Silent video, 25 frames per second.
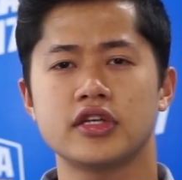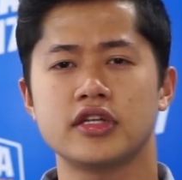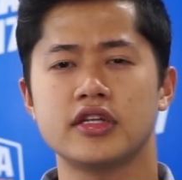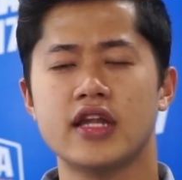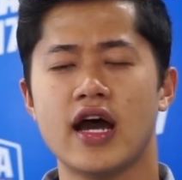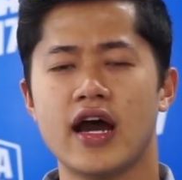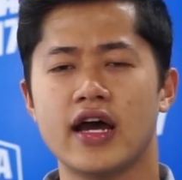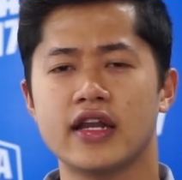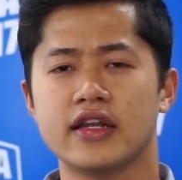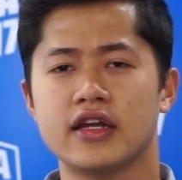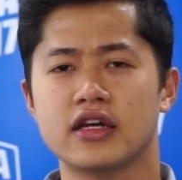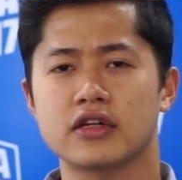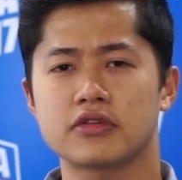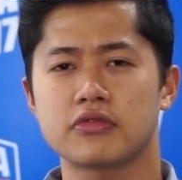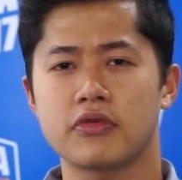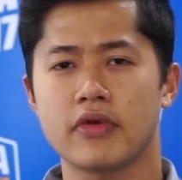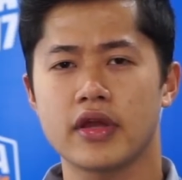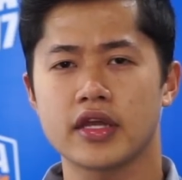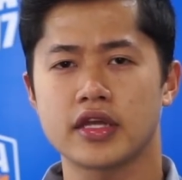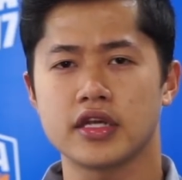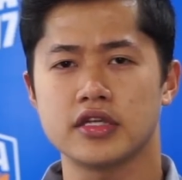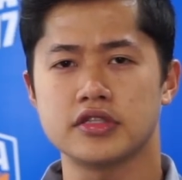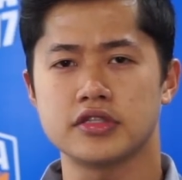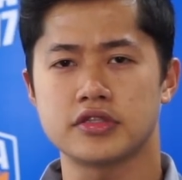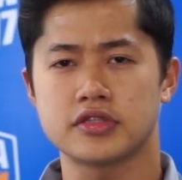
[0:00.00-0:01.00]
thì Đà Nẵng
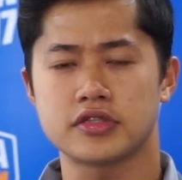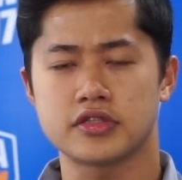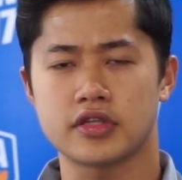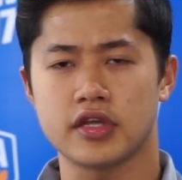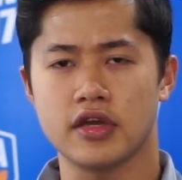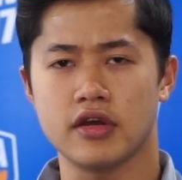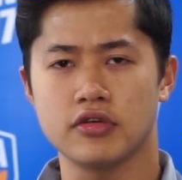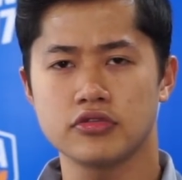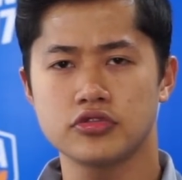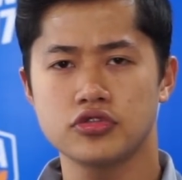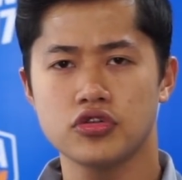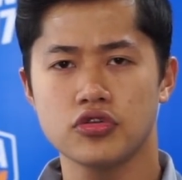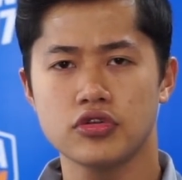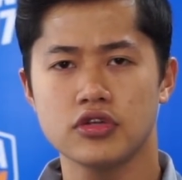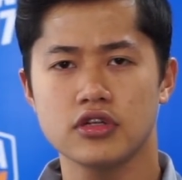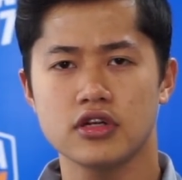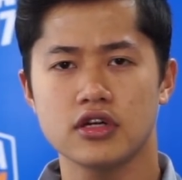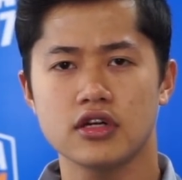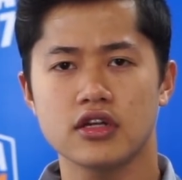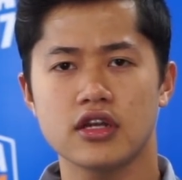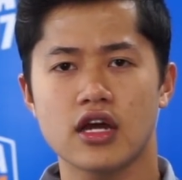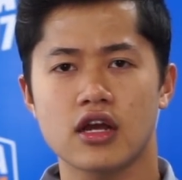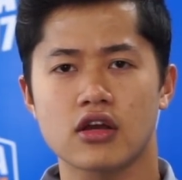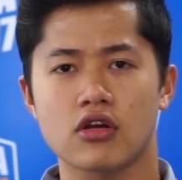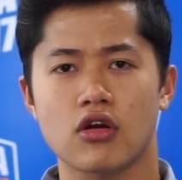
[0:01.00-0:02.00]
Dragons thiếu chút
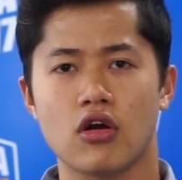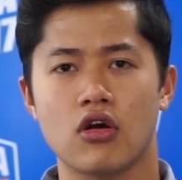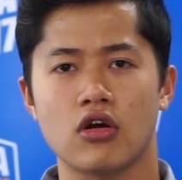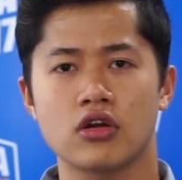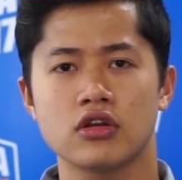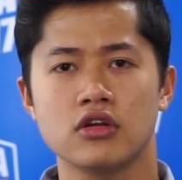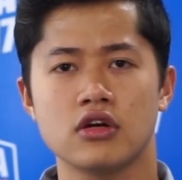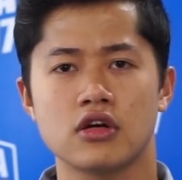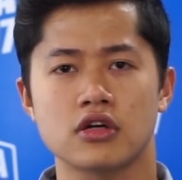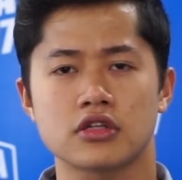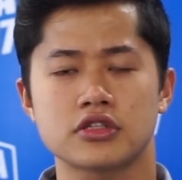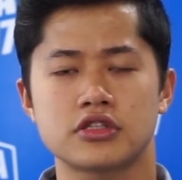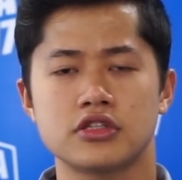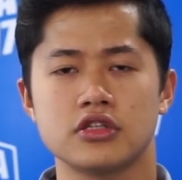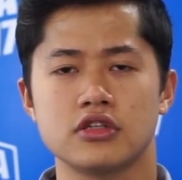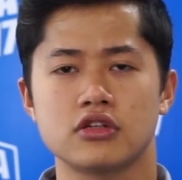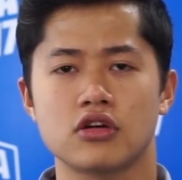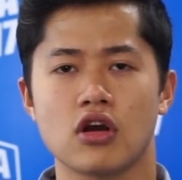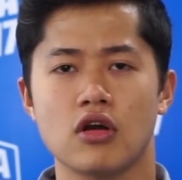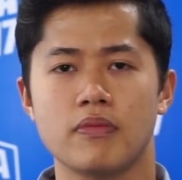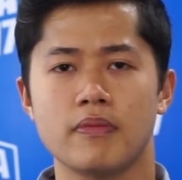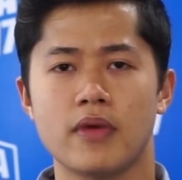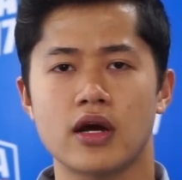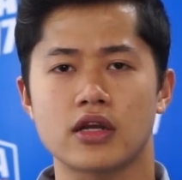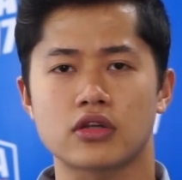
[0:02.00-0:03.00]
nữa đã có được sự
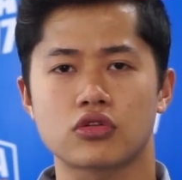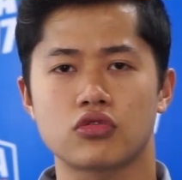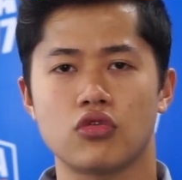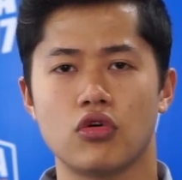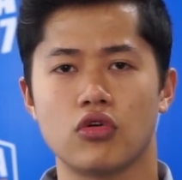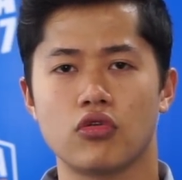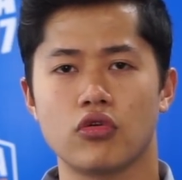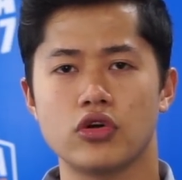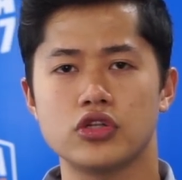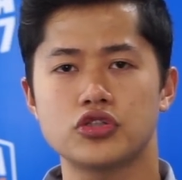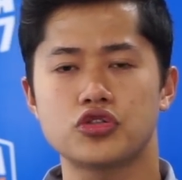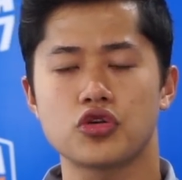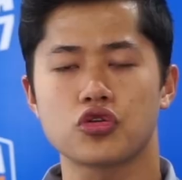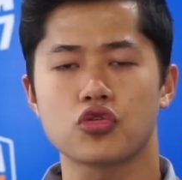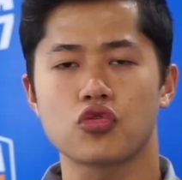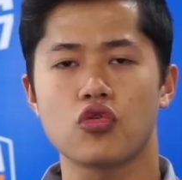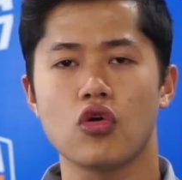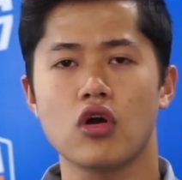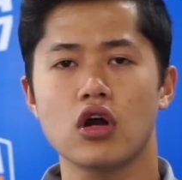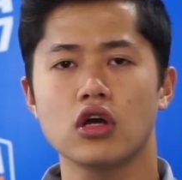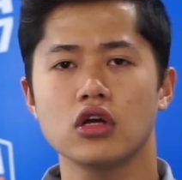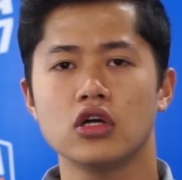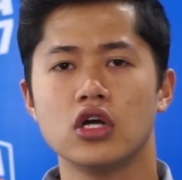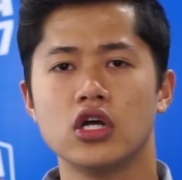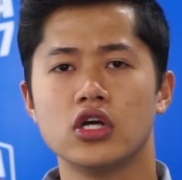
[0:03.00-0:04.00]
góp mặt của Nguyễn Xuân
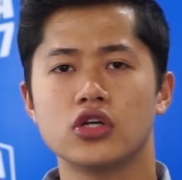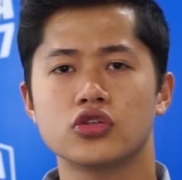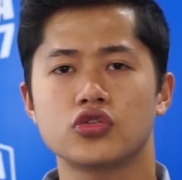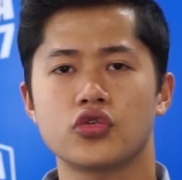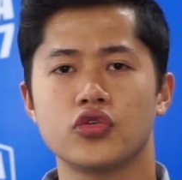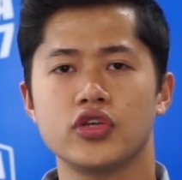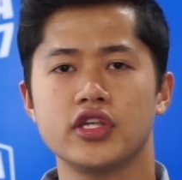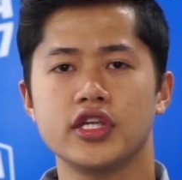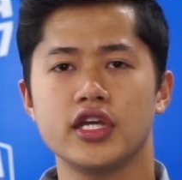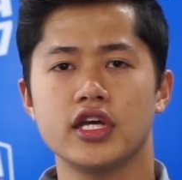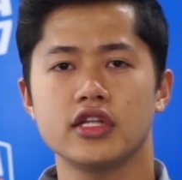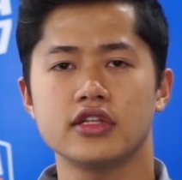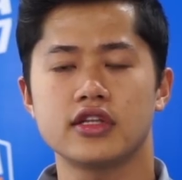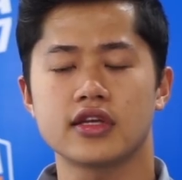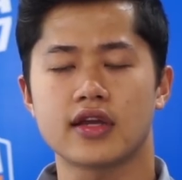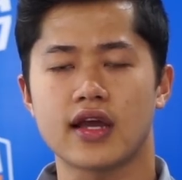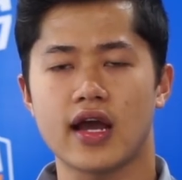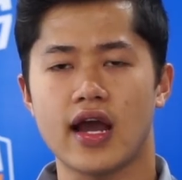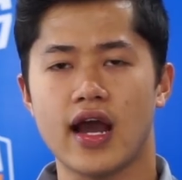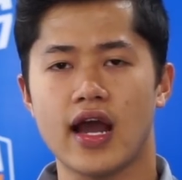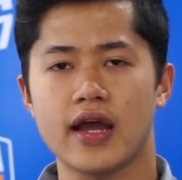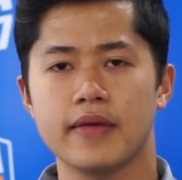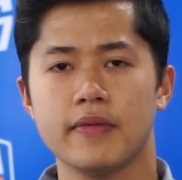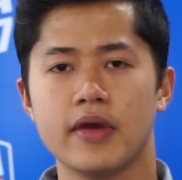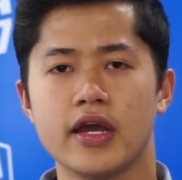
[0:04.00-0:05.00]
Quốc. Tuy nhiên thì cả
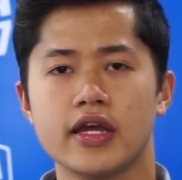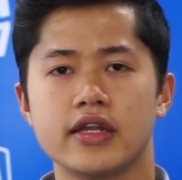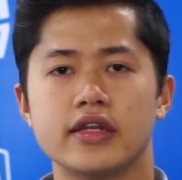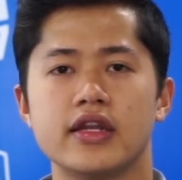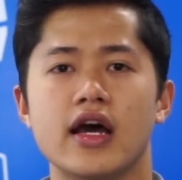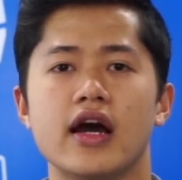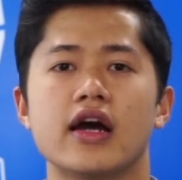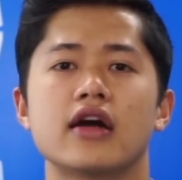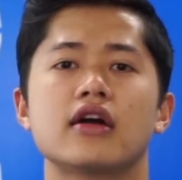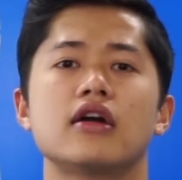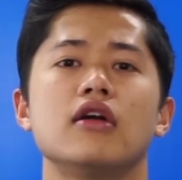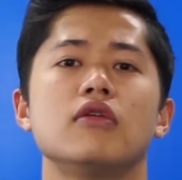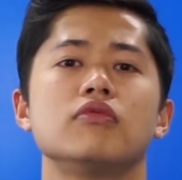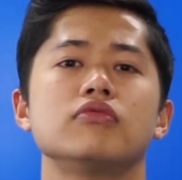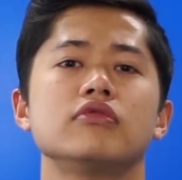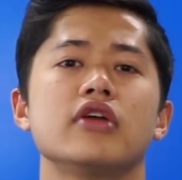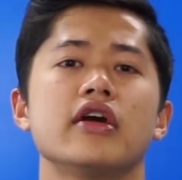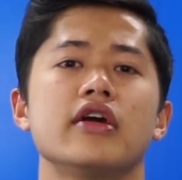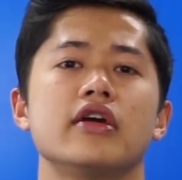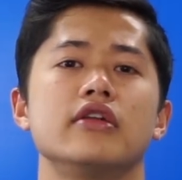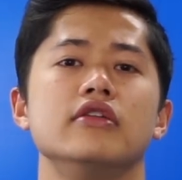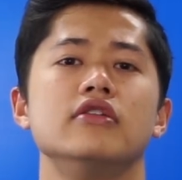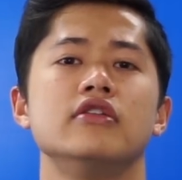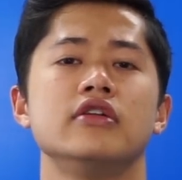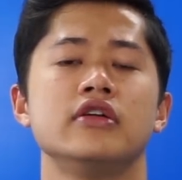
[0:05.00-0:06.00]
hai bên đã không
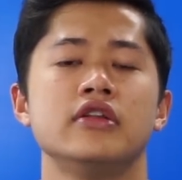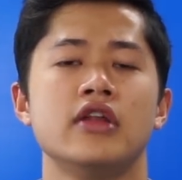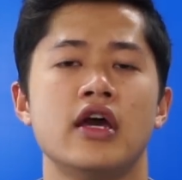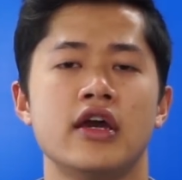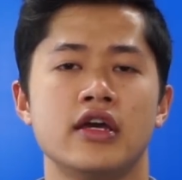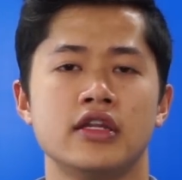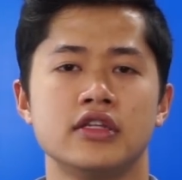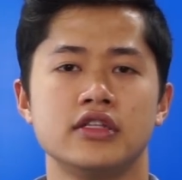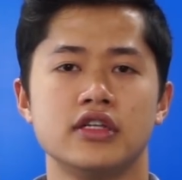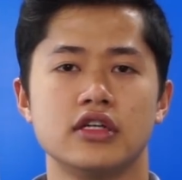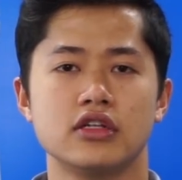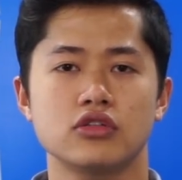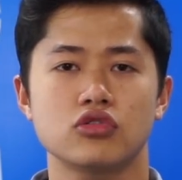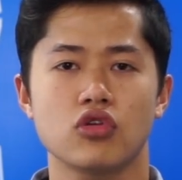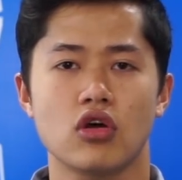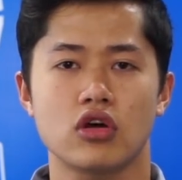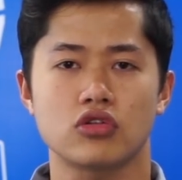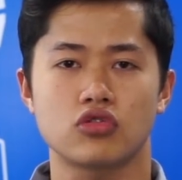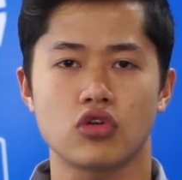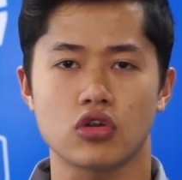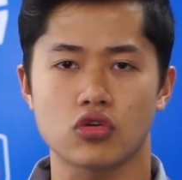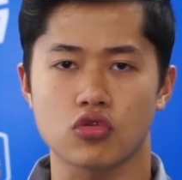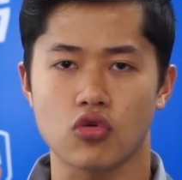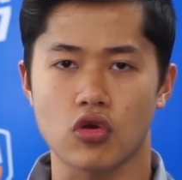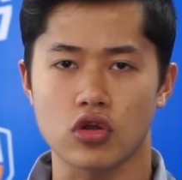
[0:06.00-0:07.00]
thể đưa đến những thỏa
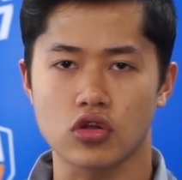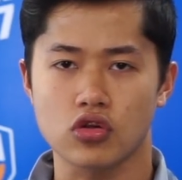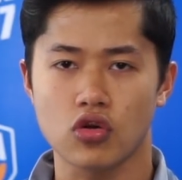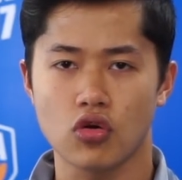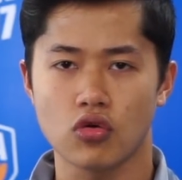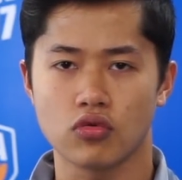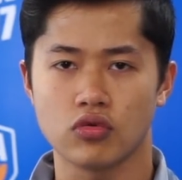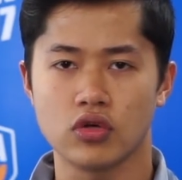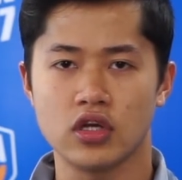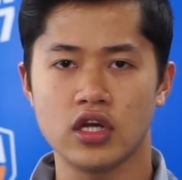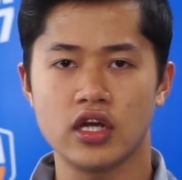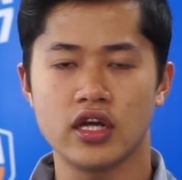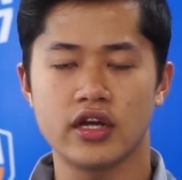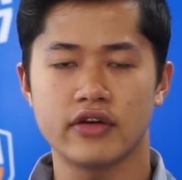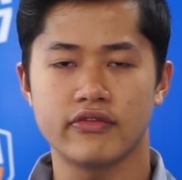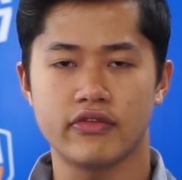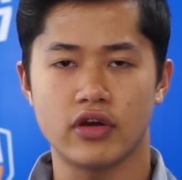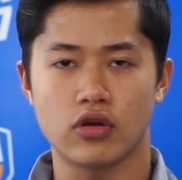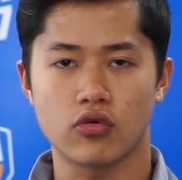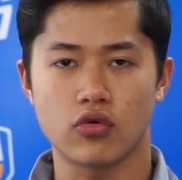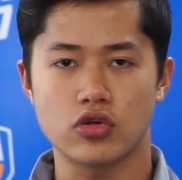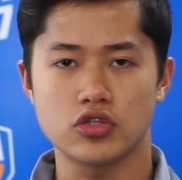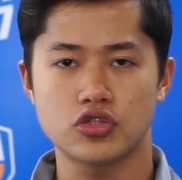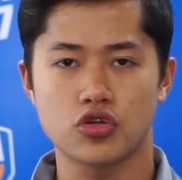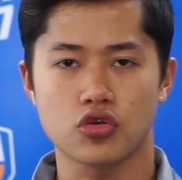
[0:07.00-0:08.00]
thuận cuối cùng và
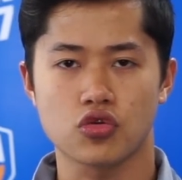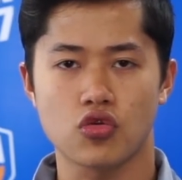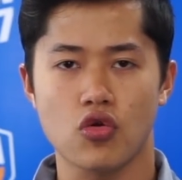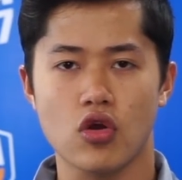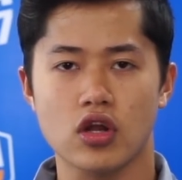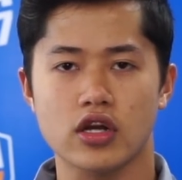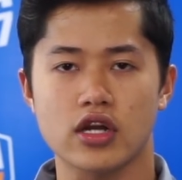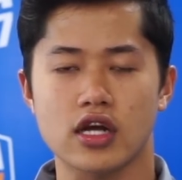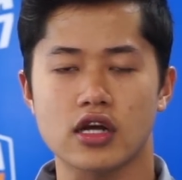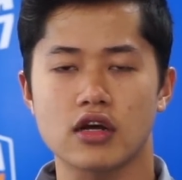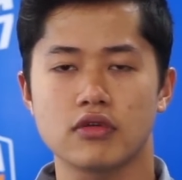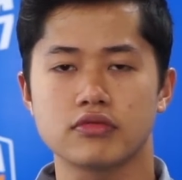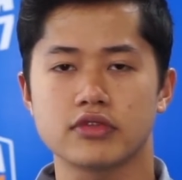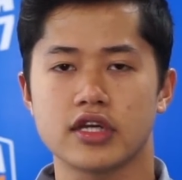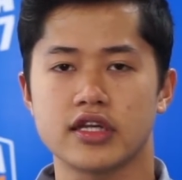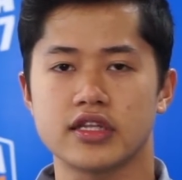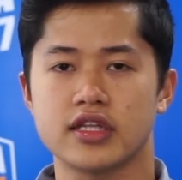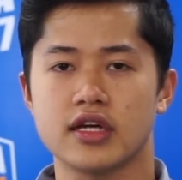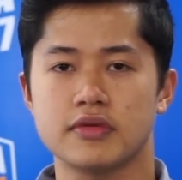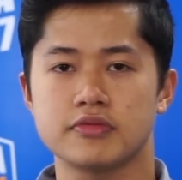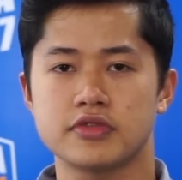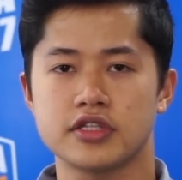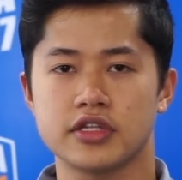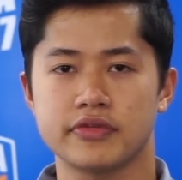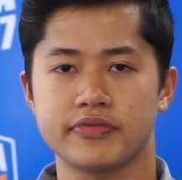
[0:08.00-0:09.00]
Nguyễn Xuân Quốc đã không thể
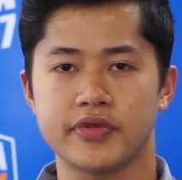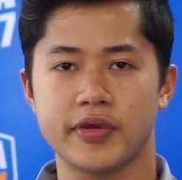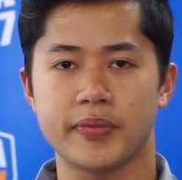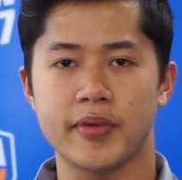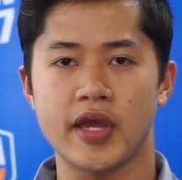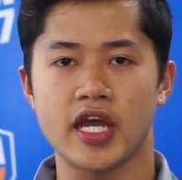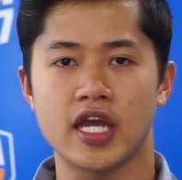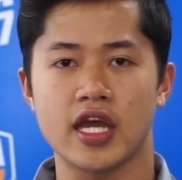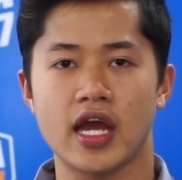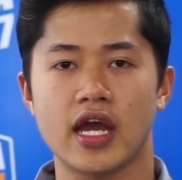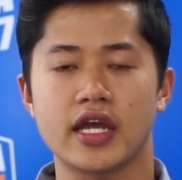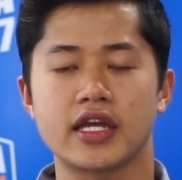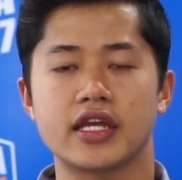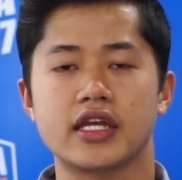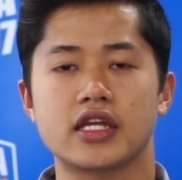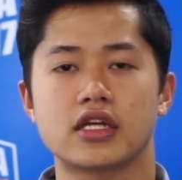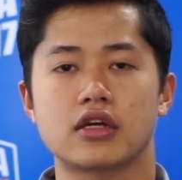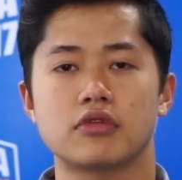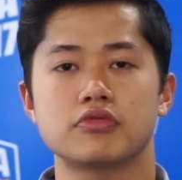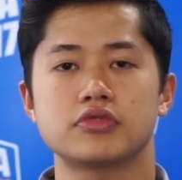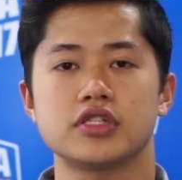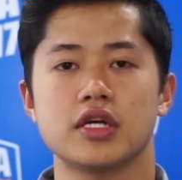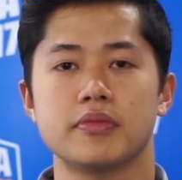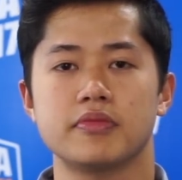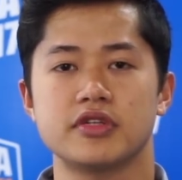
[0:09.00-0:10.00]
tham dự VBA
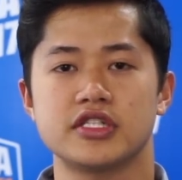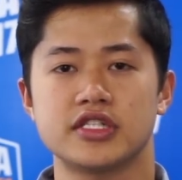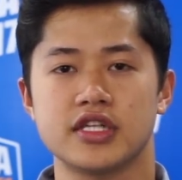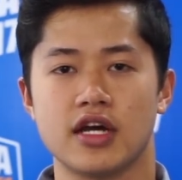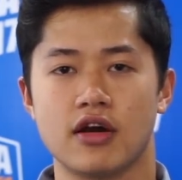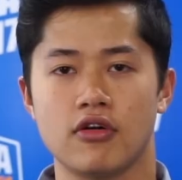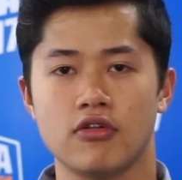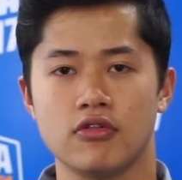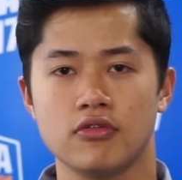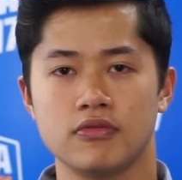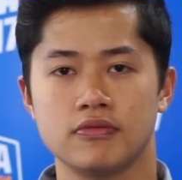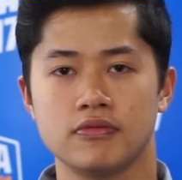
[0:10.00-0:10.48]
2016.